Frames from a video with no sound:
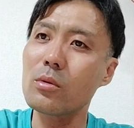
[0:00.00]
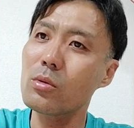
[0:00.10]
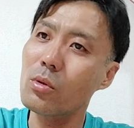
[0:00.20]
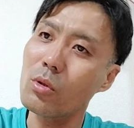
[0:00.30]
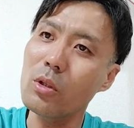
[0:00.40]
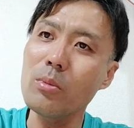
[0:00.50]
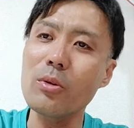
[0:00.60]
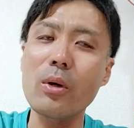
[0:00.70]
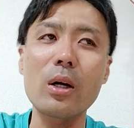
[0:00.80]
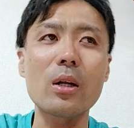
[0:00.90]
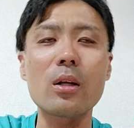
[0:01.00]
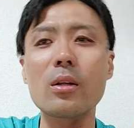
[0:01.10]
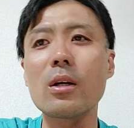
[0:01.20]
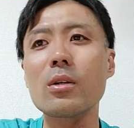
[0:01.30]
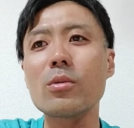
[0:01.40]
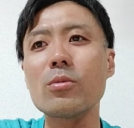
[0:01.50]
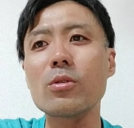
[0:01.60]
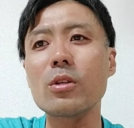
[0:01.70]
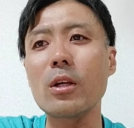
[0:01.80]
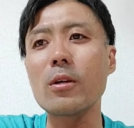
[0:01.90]
ちょっと意味わからんなと思っ
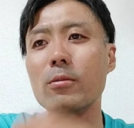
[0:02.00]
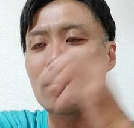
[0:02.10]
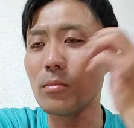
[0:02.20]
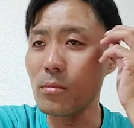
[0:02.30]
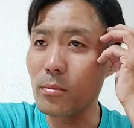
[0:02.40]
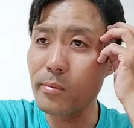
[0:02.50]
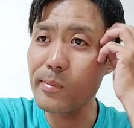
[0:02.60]
て。うん。